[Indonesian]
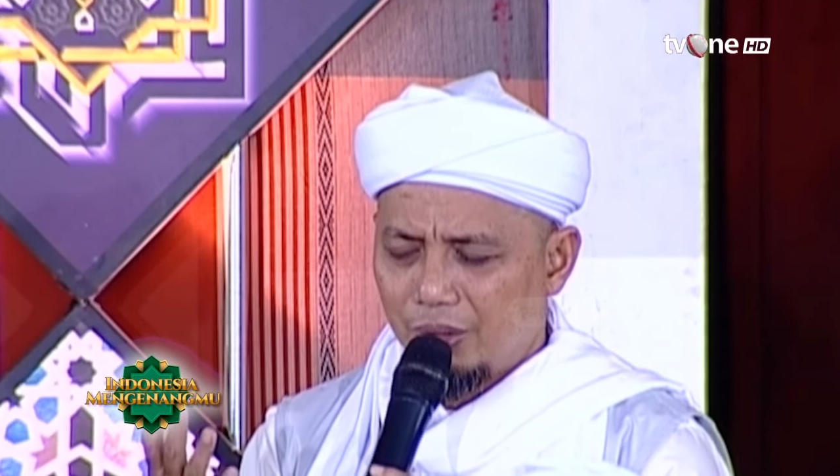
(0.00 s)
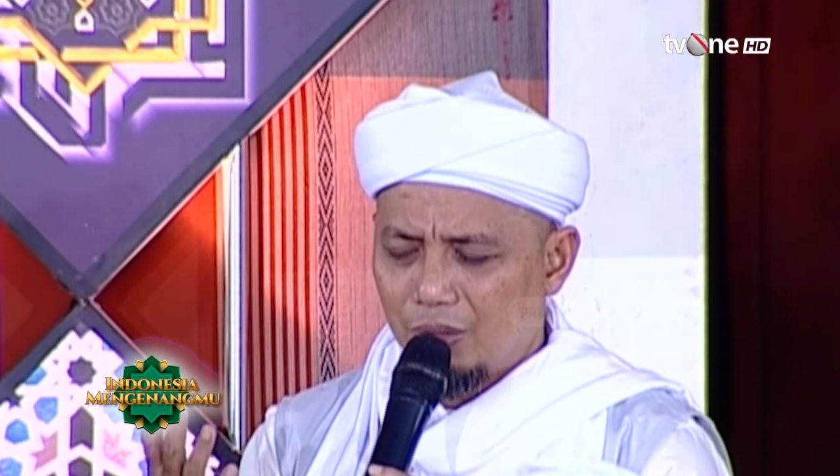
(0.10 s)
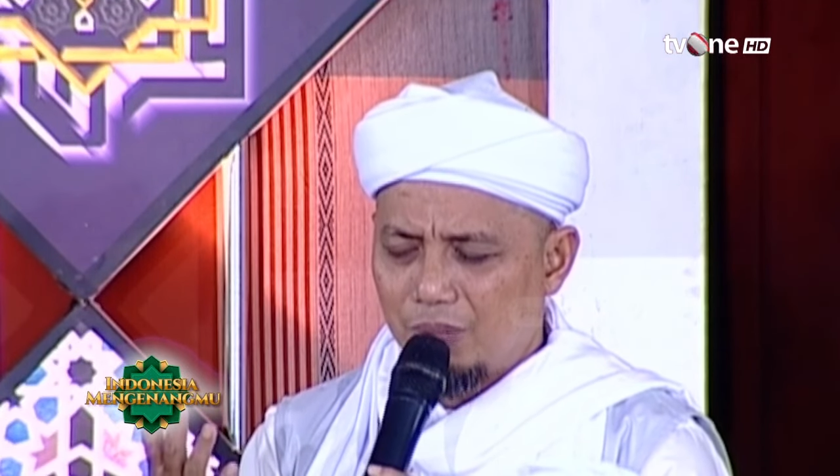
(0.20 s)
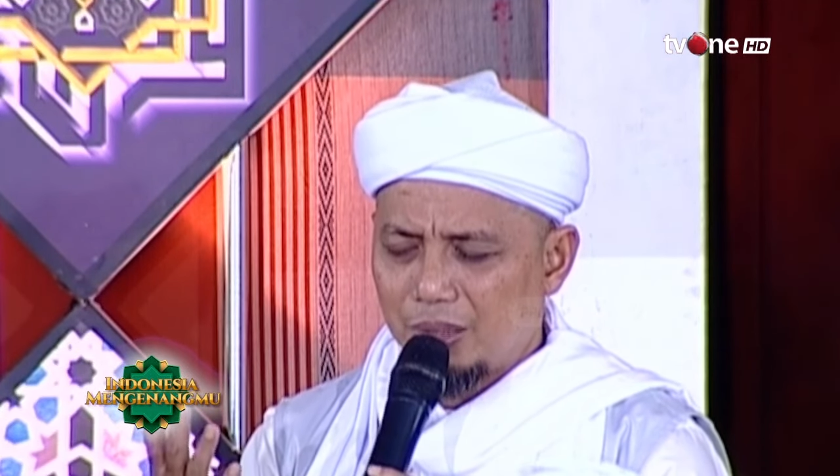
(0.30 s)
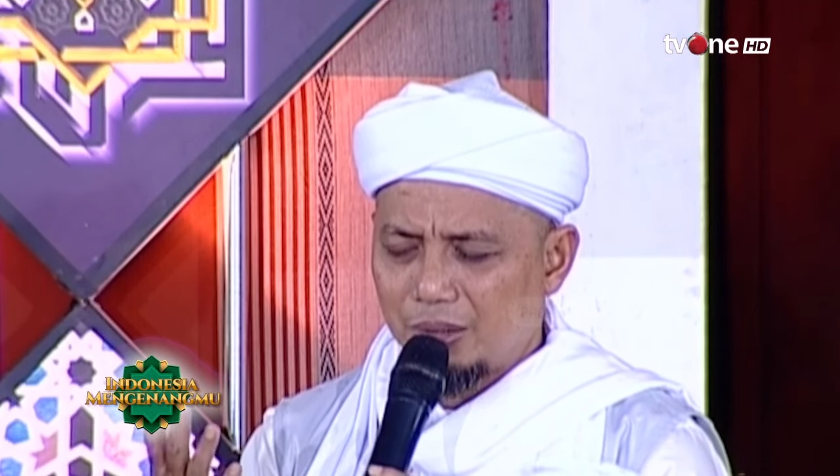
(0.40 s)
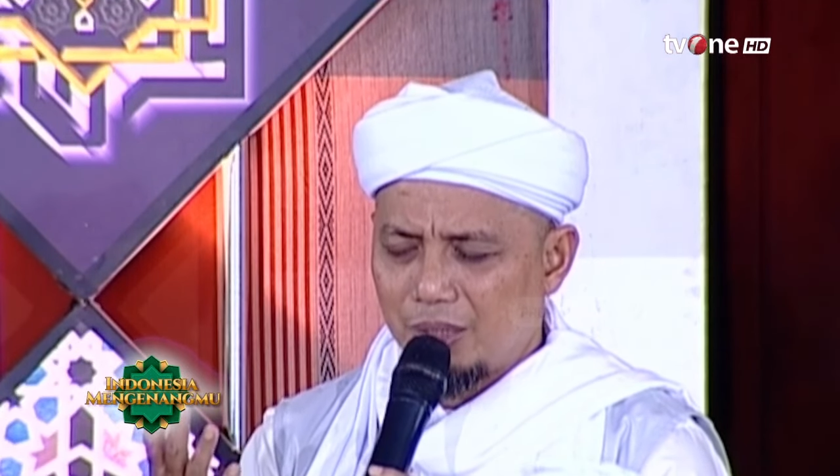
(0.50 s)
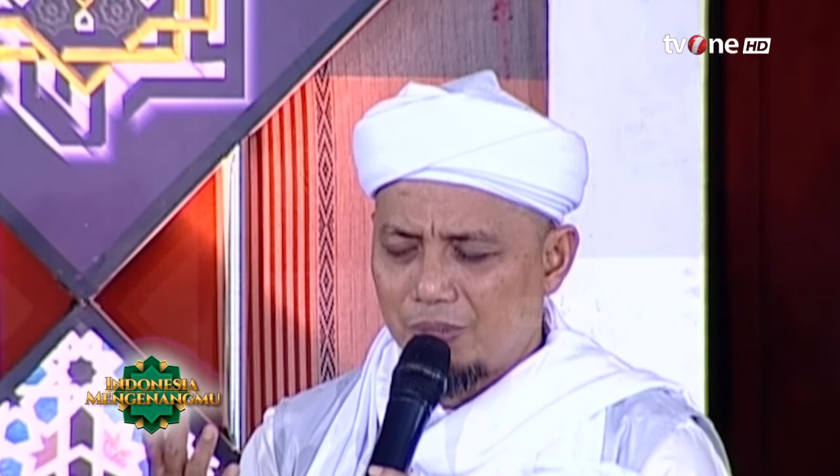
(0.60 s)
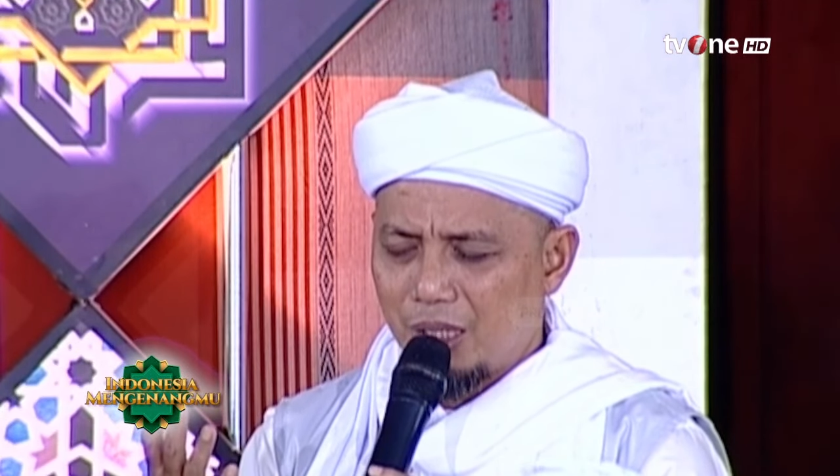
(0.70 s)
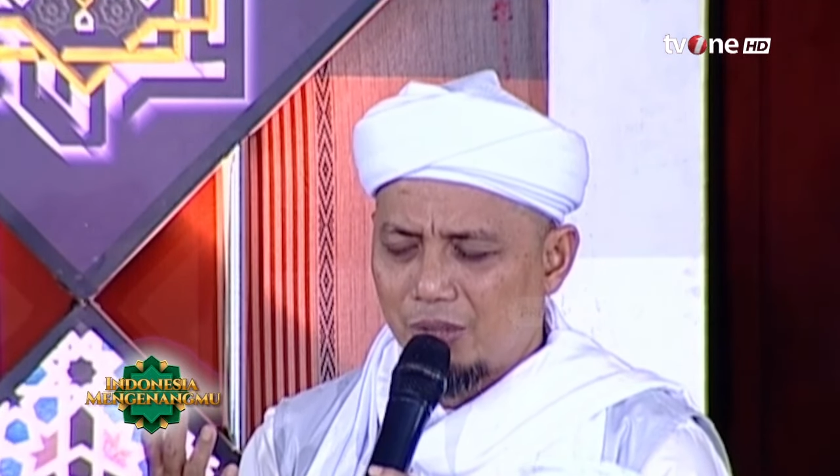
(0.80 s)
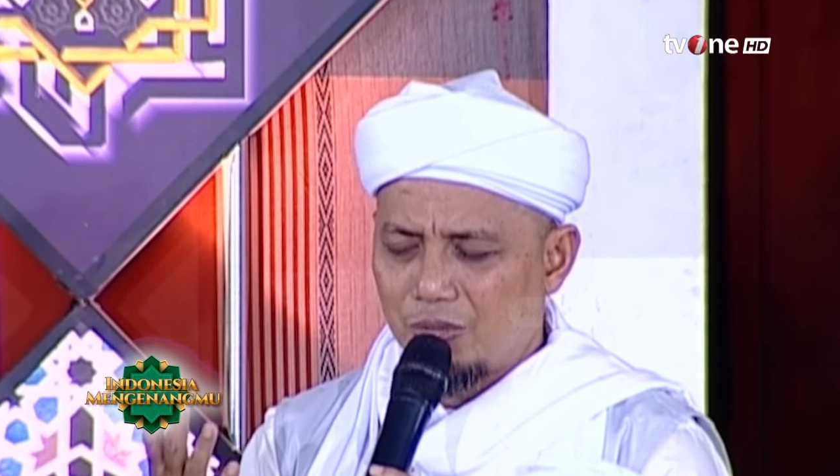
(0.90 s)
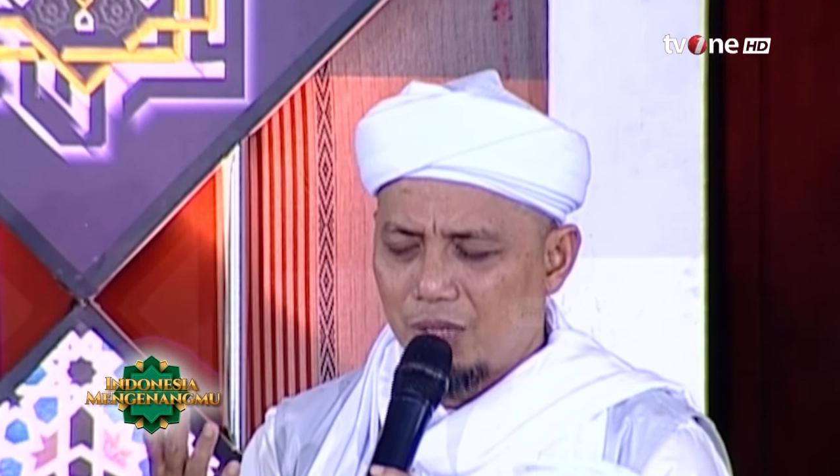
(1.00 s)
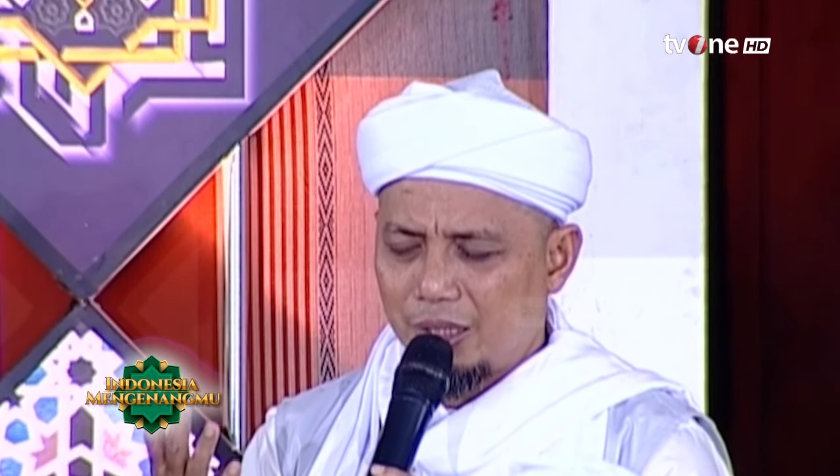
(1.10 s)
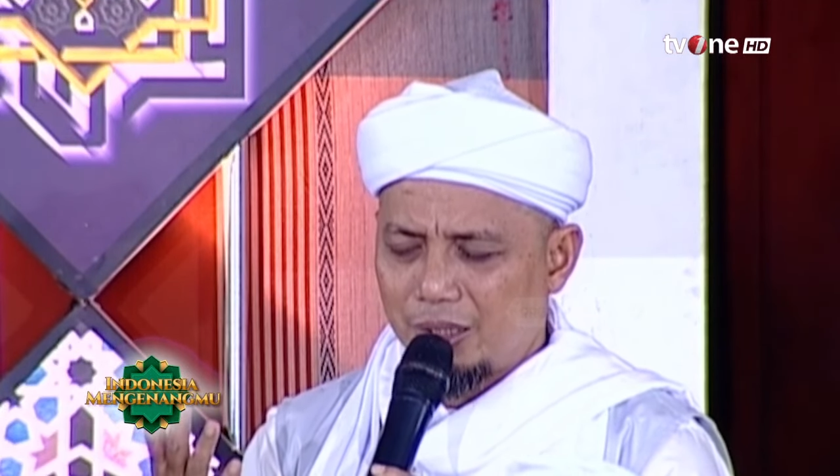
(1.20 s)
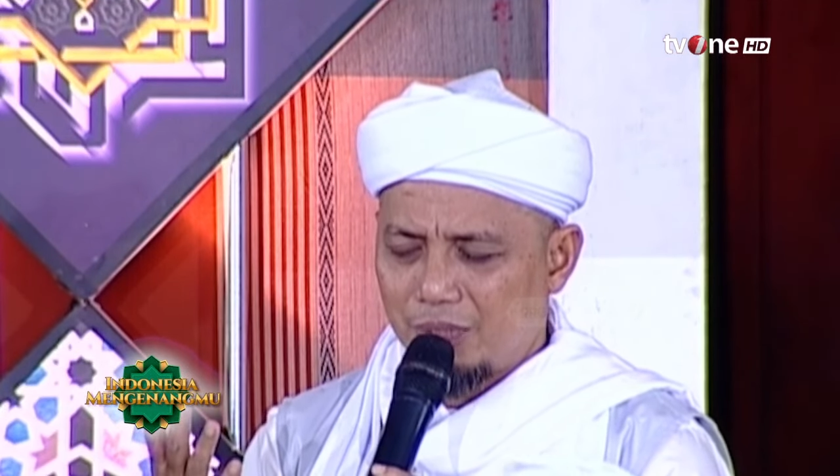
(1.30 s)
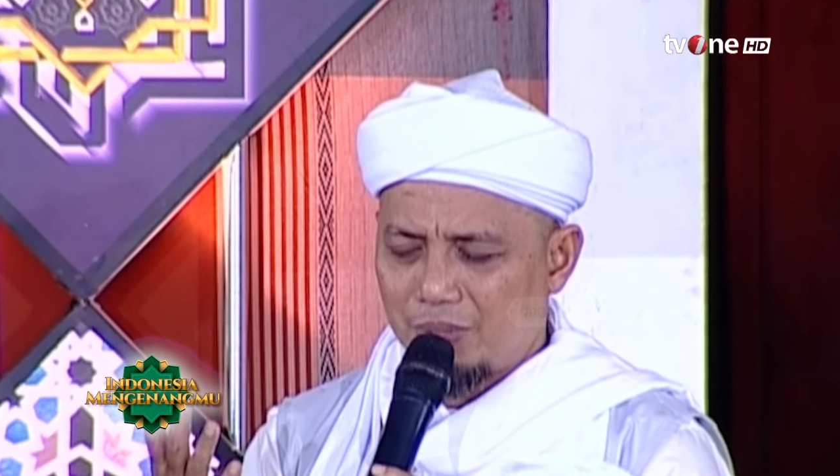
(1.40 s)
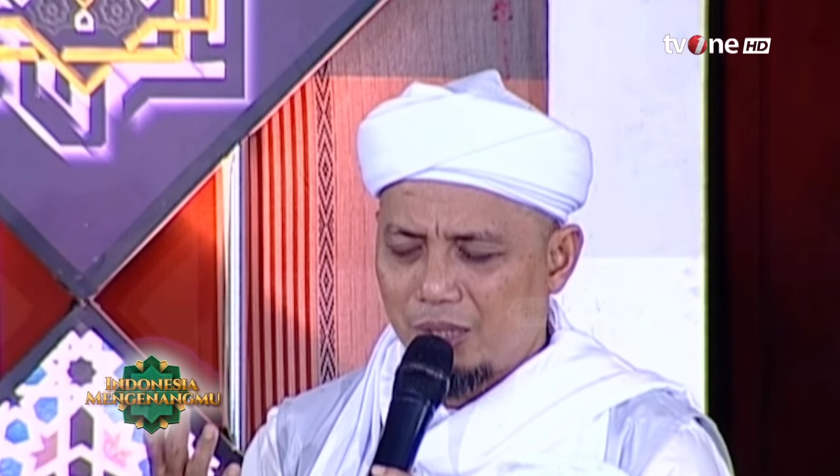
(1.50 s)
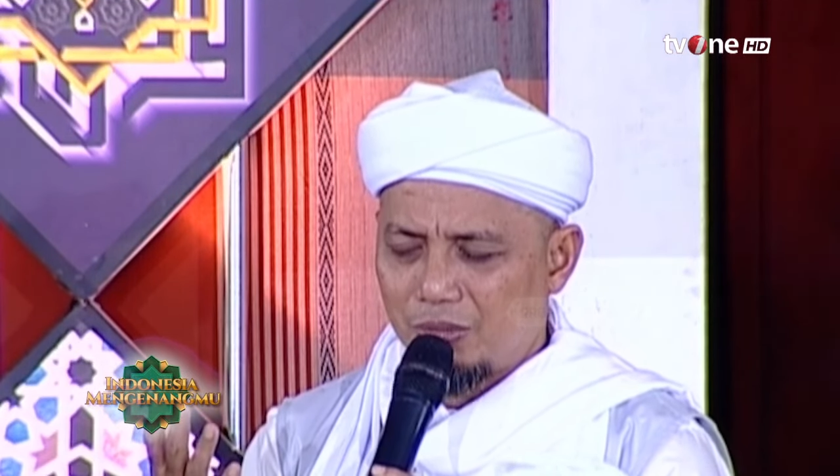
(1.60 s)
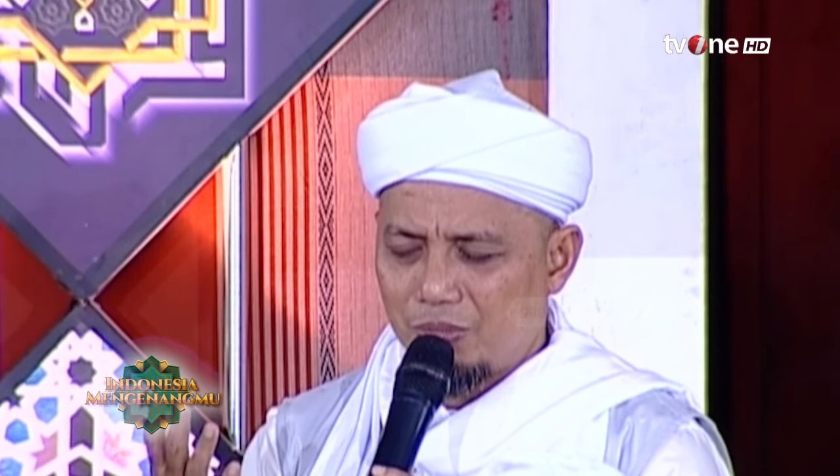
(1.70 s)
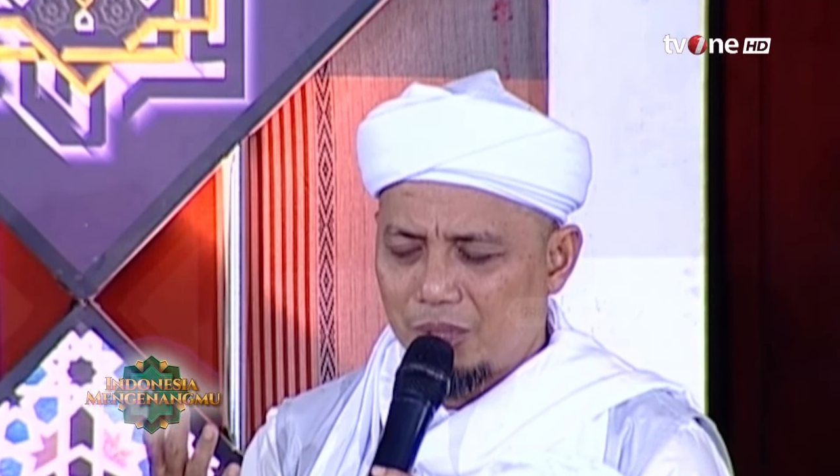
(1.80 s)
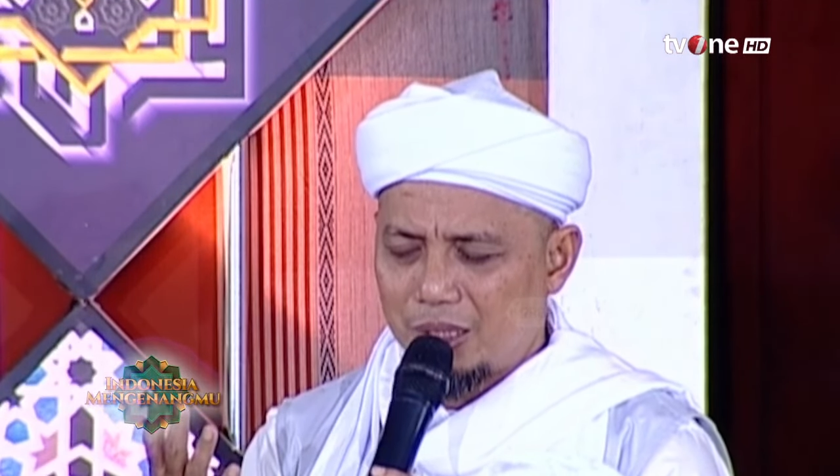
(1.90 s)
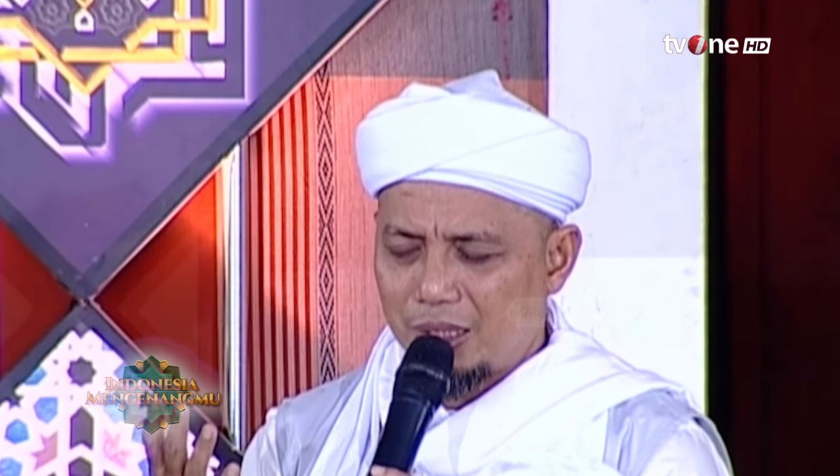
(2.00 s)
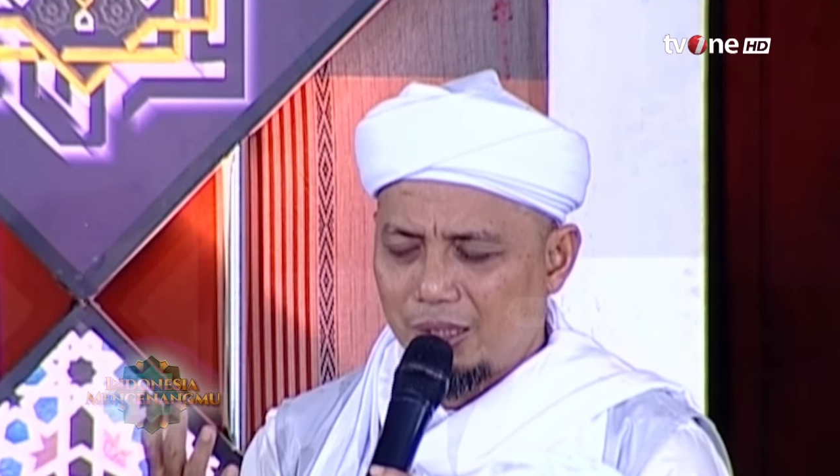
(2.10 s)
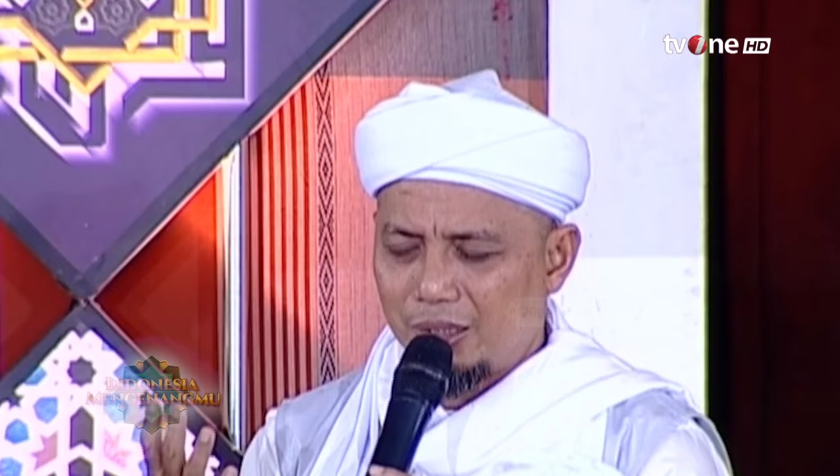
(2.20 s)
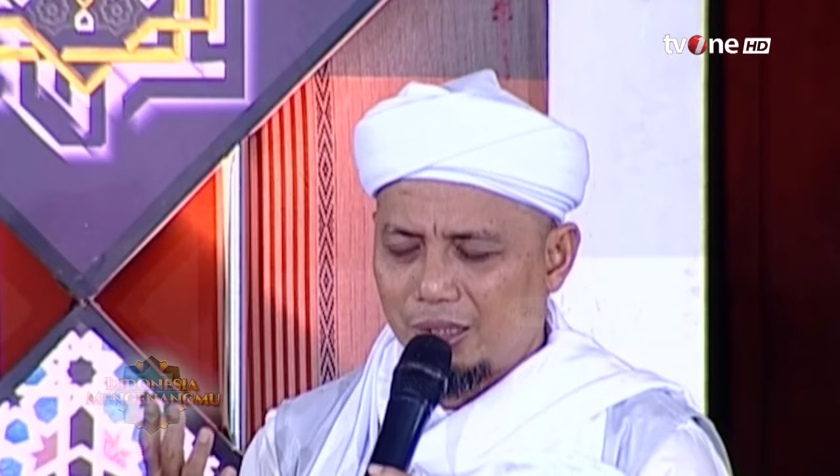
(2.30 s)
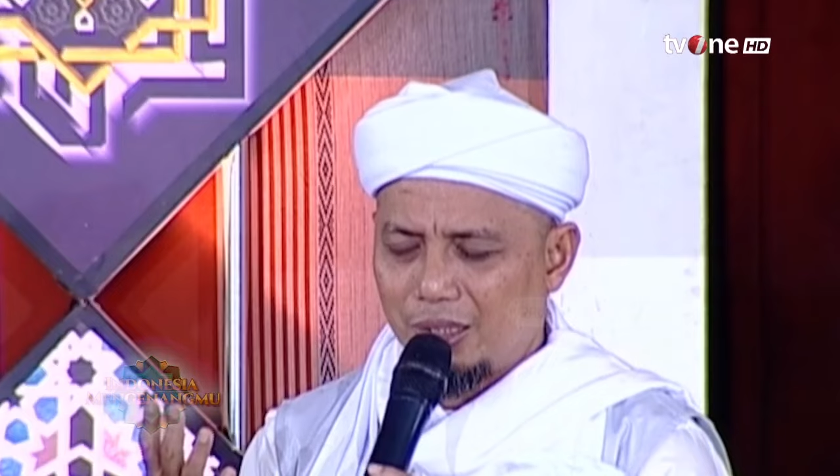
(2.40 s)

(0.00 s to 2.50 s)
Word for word: wa man tabi'ahu ay tabi'ahum bi isanin